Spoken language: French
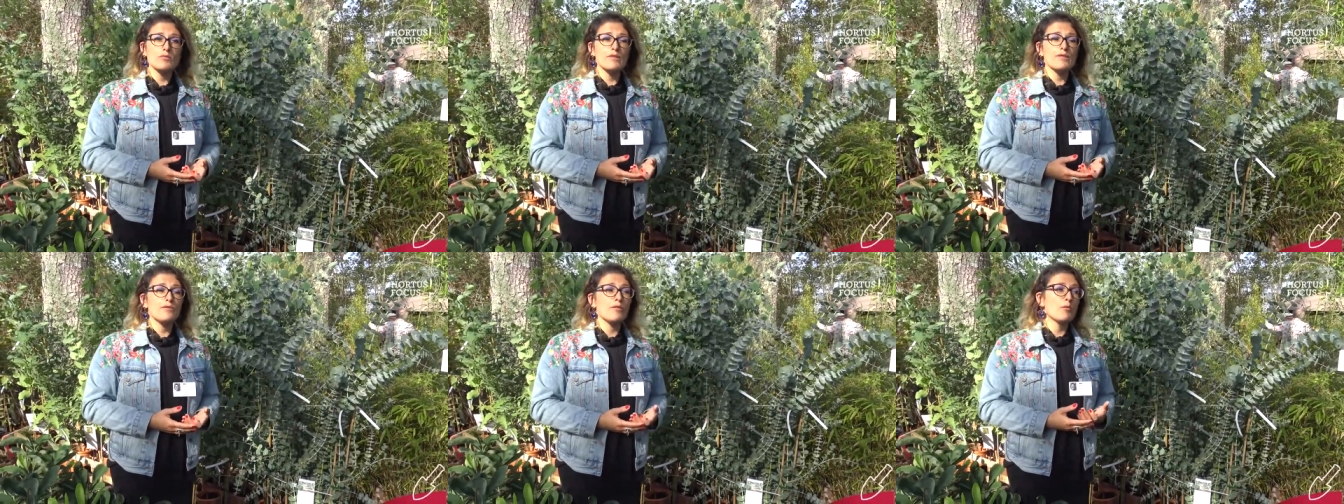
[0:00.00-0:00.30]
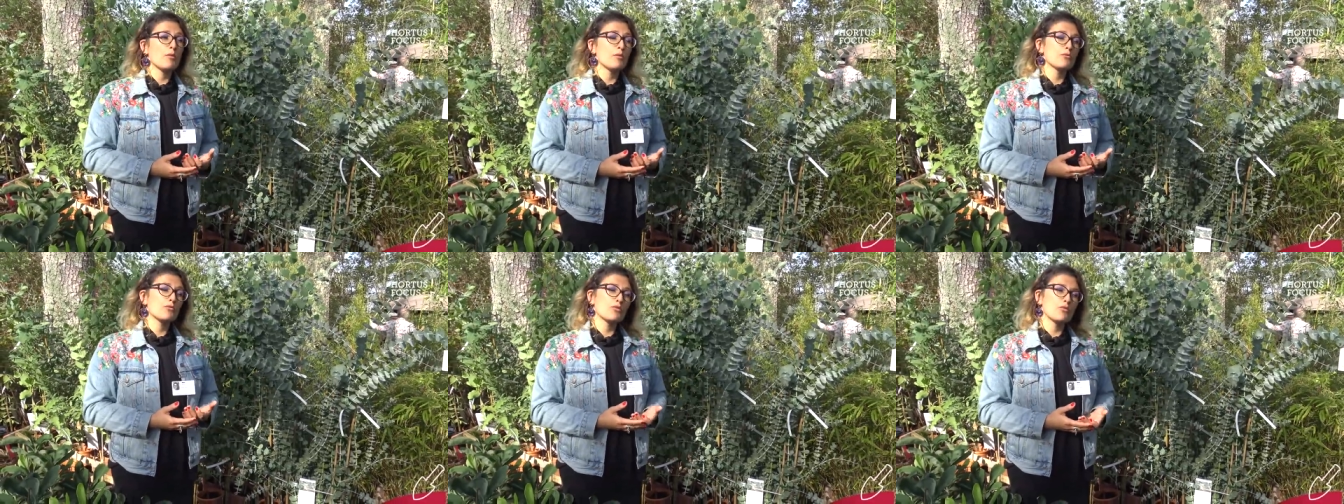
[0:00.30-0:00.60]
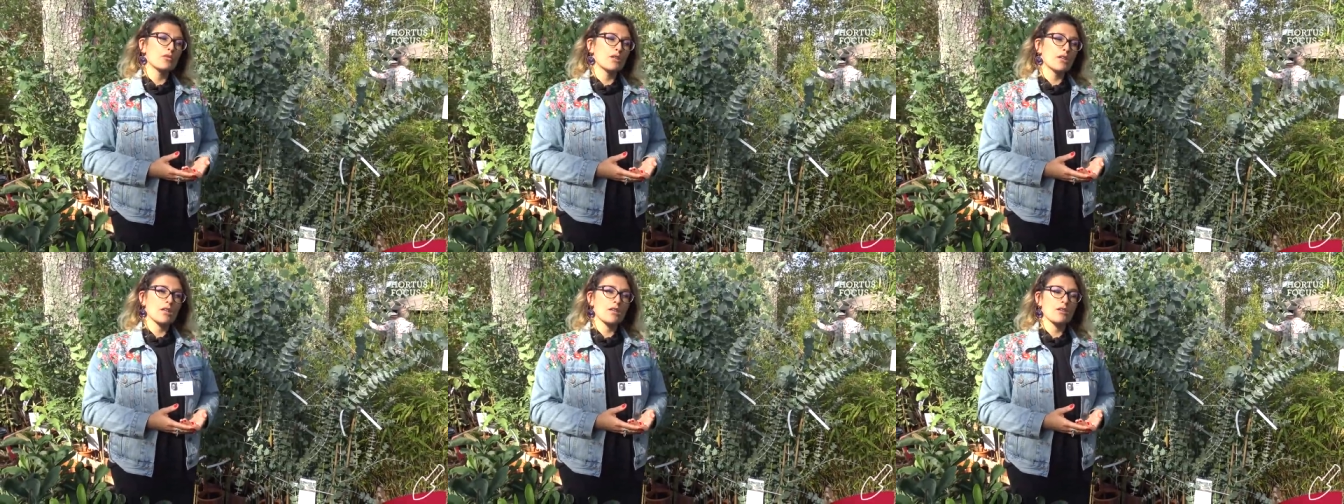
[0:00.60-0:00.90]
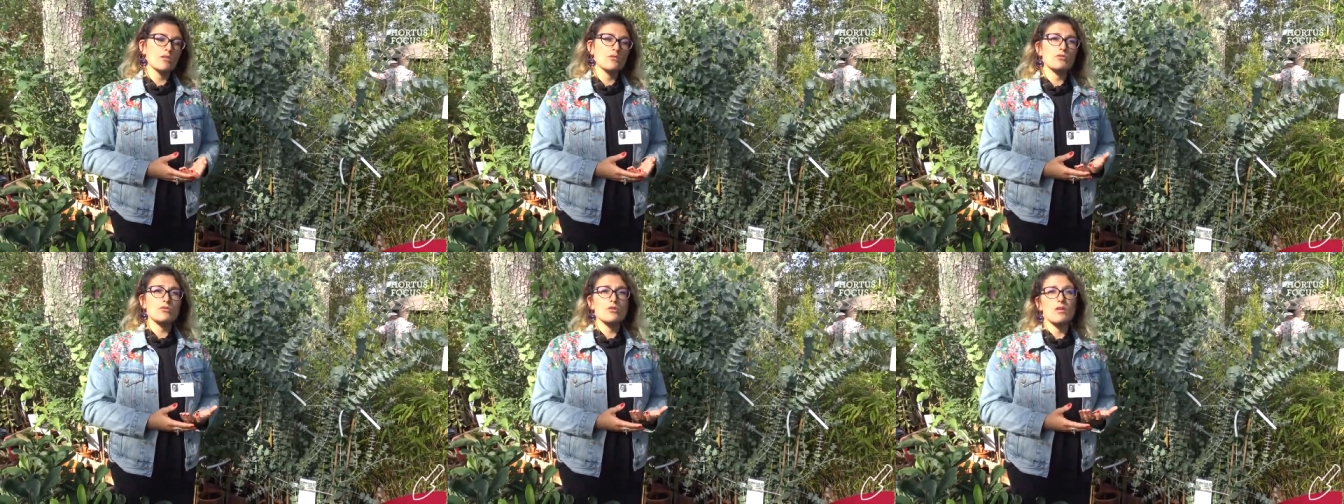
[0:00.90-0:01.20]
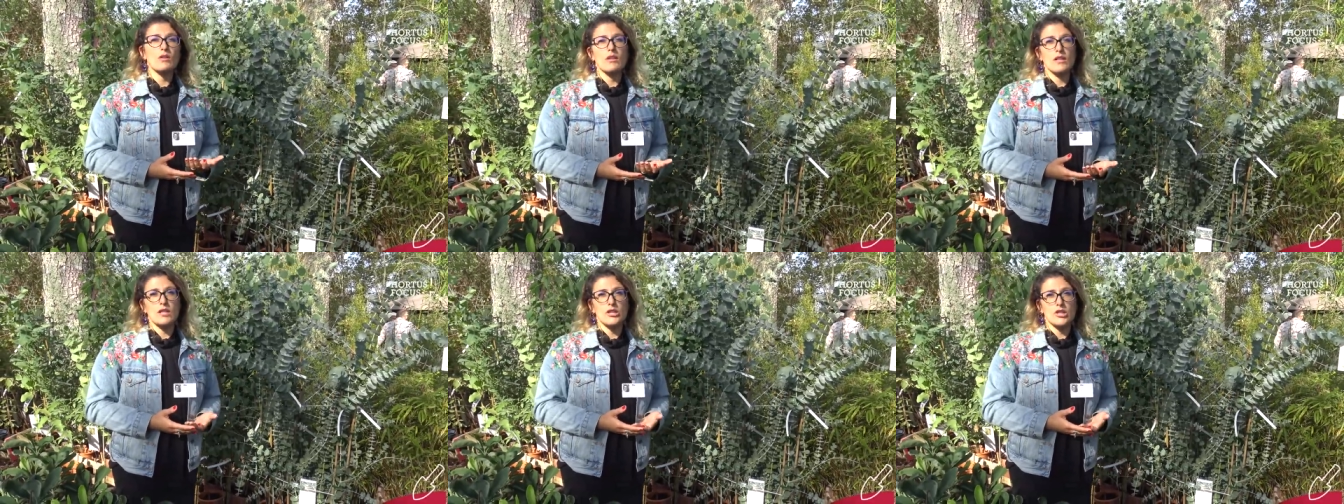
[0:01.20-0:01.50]
Ils vont même tolérer un
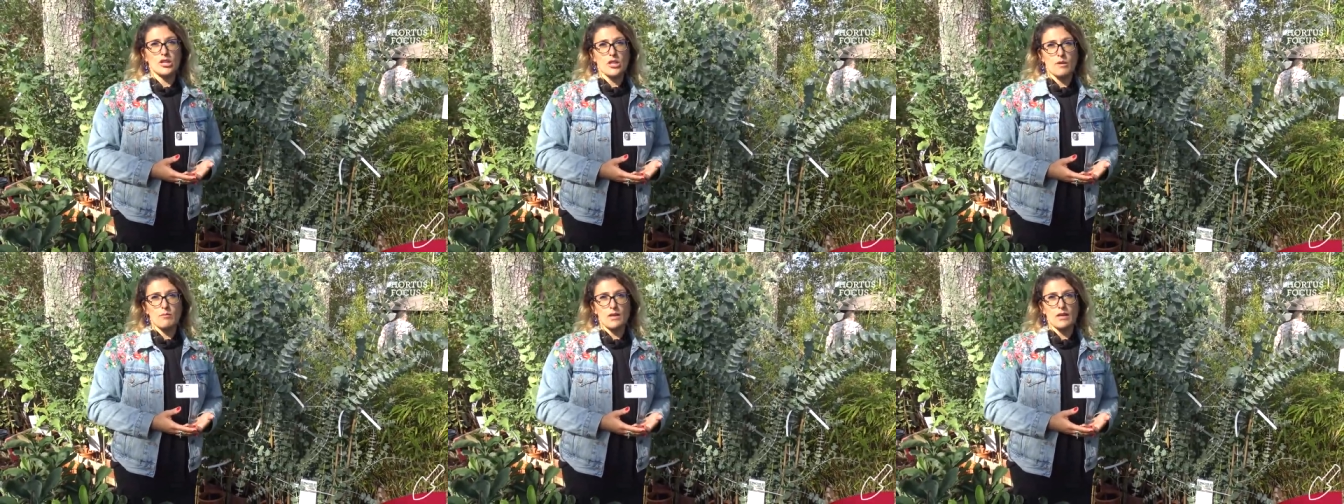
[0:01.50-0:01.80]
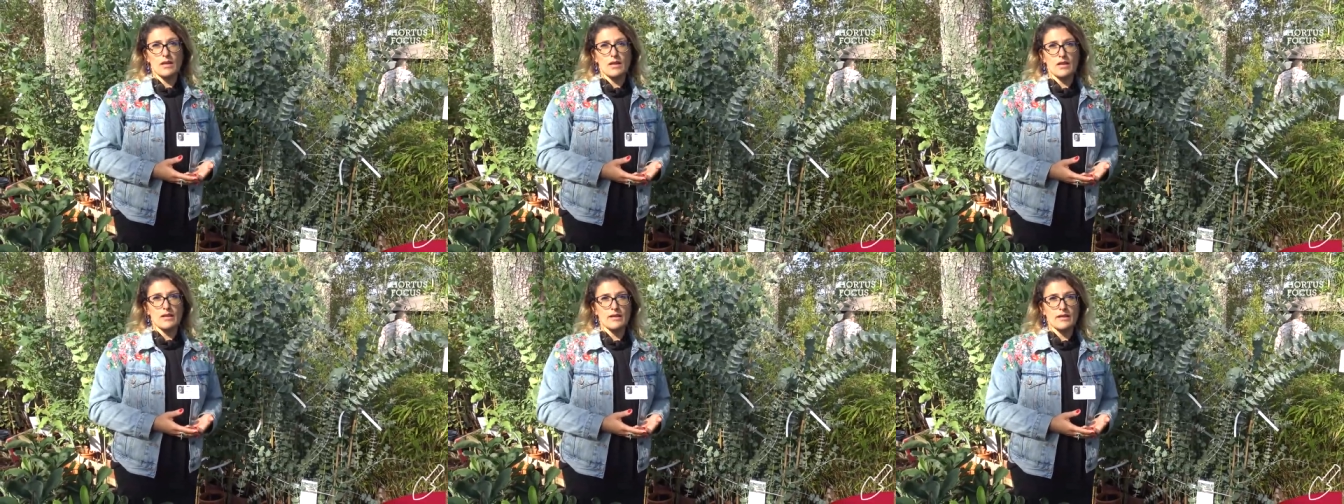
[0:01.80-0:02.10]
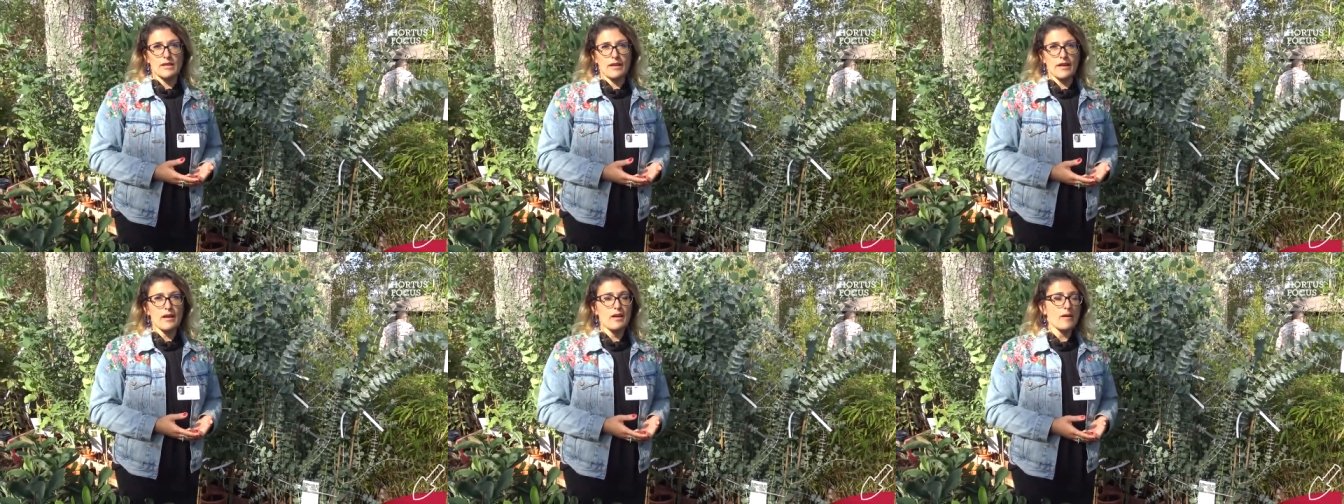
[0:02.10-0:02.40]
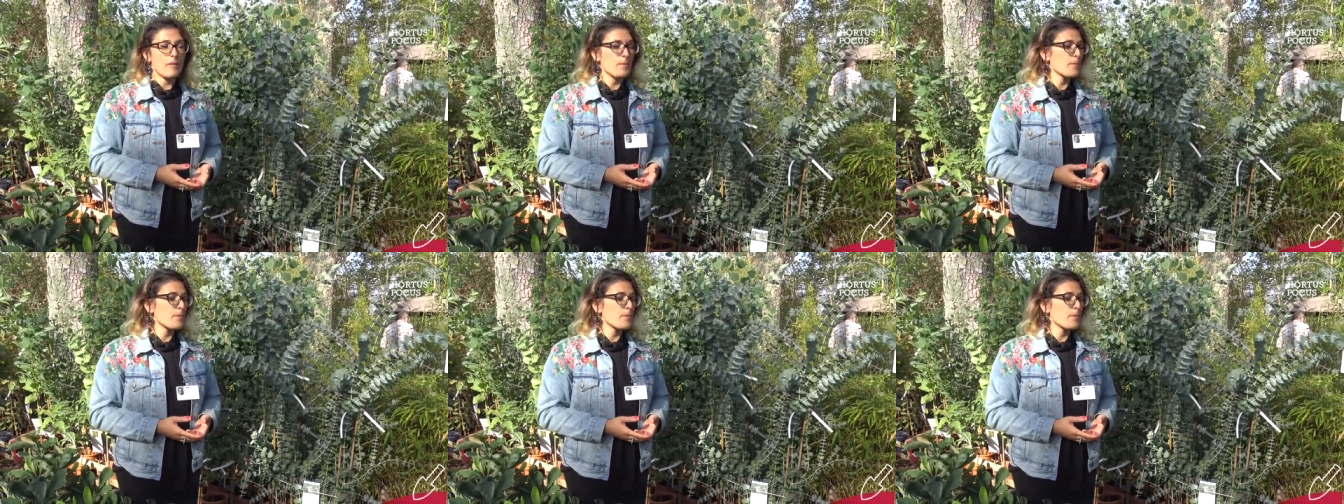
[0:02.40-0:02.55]
sol légèrement calcaire.